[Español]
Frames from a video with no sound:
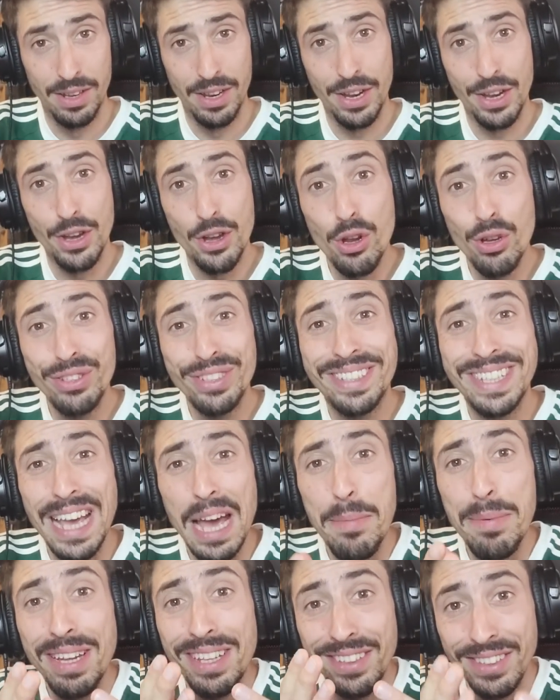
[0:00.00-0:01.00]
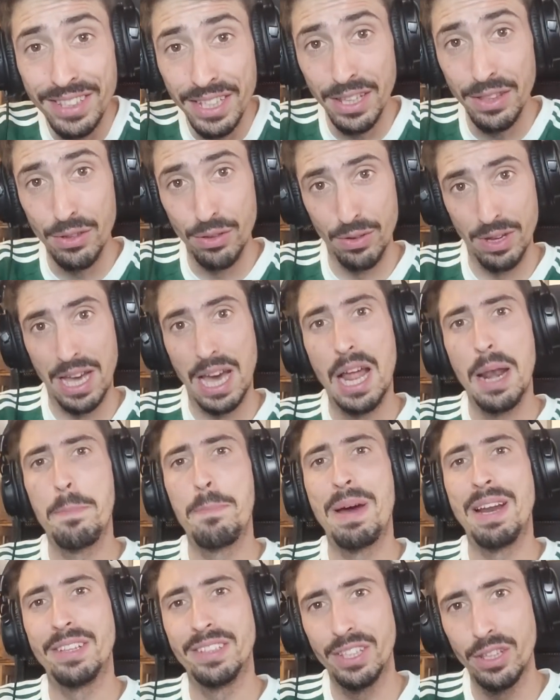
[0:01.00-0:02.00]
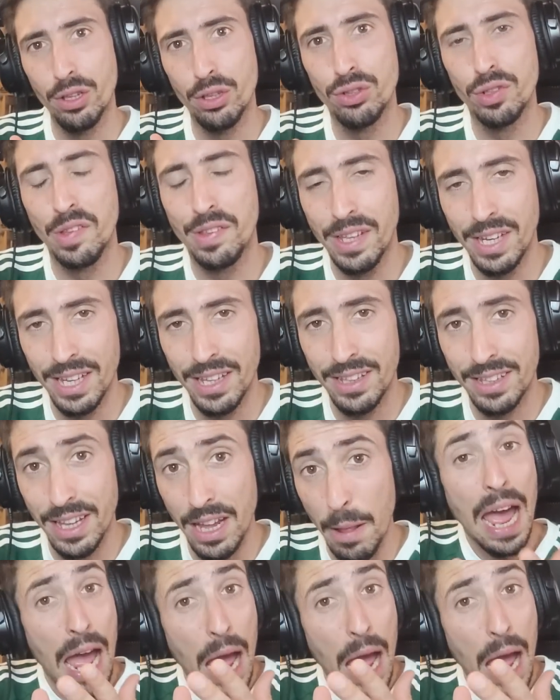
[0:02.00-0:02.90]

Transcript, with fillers: no se ha vendido al Partido Socialista.